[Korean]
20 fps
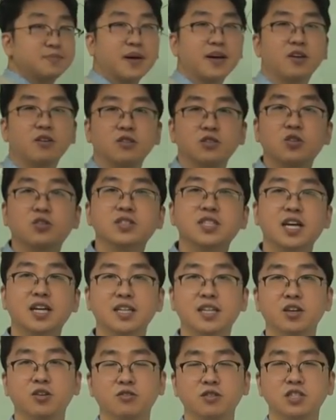봐요. 정제가
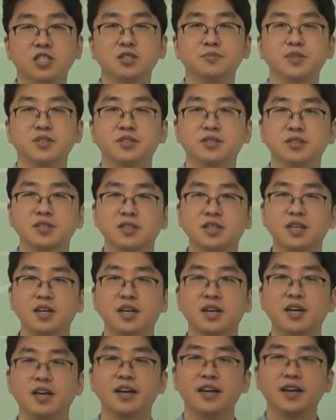되어 있으면.
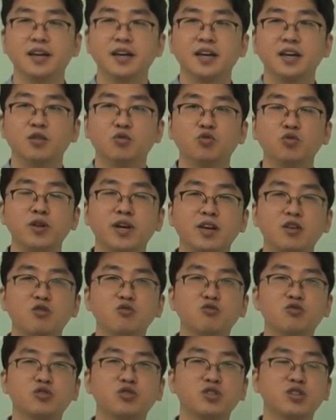우리가
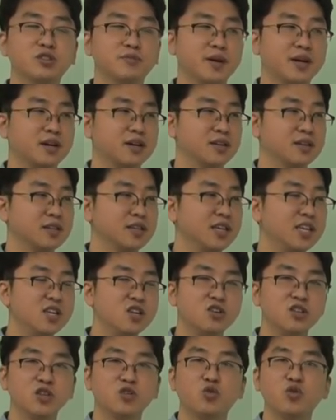연구를 막
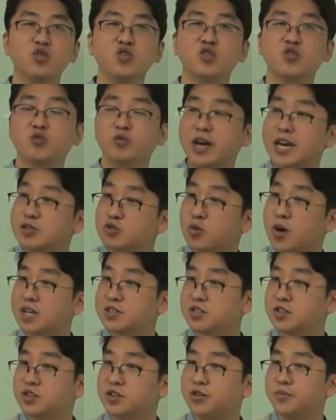1년이고 2년이고 계속
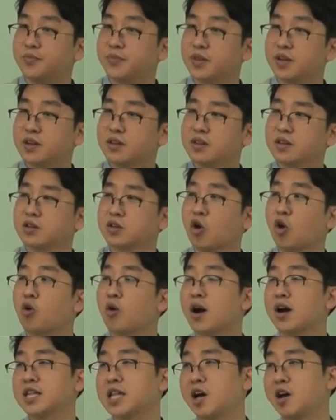하죠.
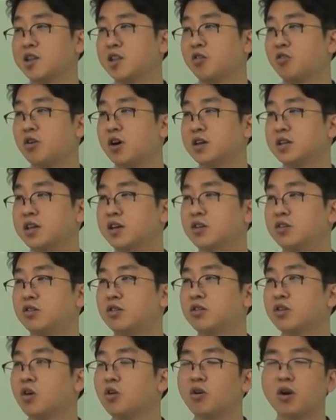결과가 나와야 될 거 아니에요.
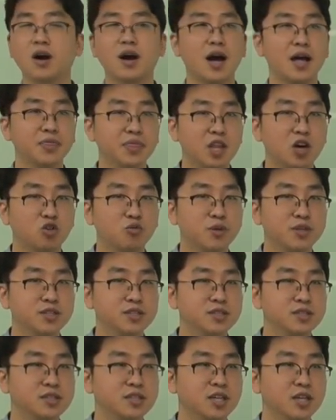결과가 안
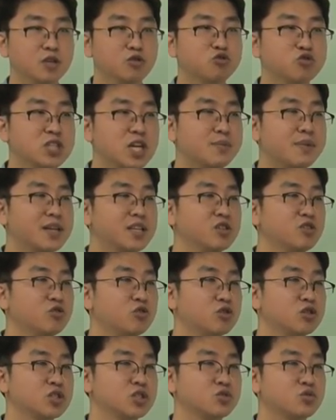나오면은 투자만
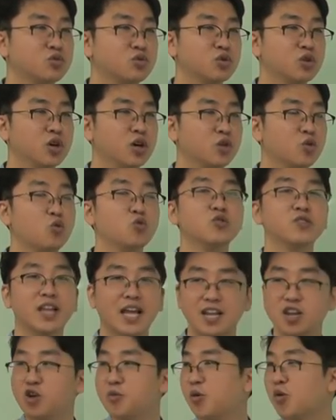이루어지고 돈은
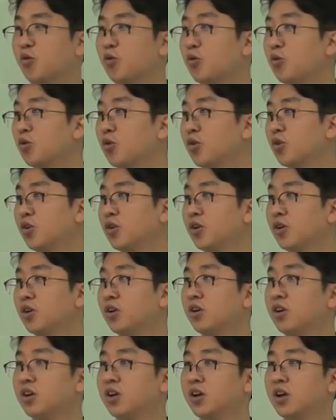날려먹고.
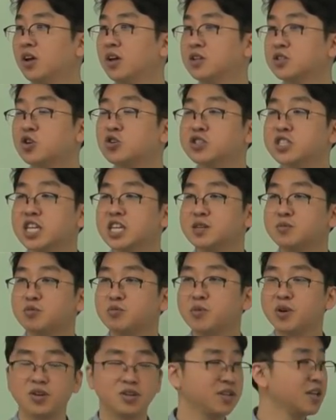정제를
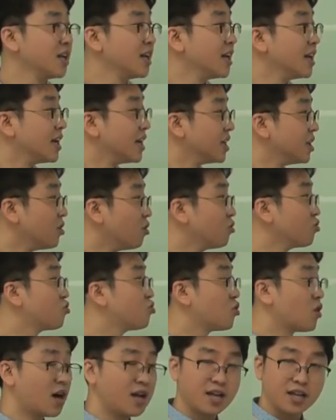보면
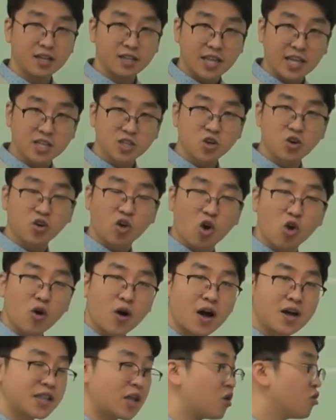연구가 돼서
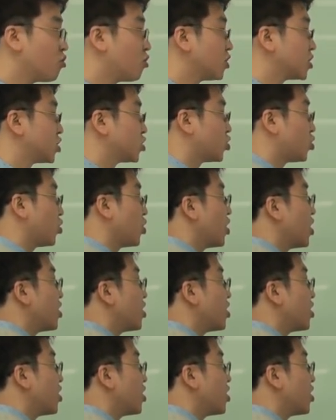결과가 나온 것이고